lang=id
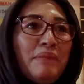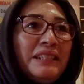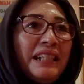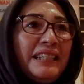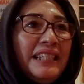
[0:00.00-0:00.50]

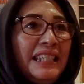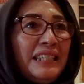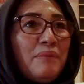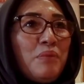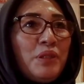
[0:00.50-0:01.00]
Misalnya
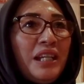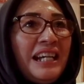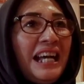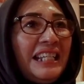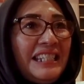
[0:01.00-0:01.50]
kita punya
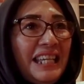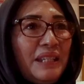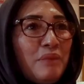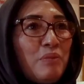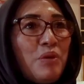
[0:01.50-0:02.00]

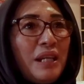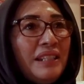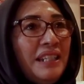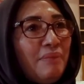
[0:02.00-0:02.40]
keahlian membuat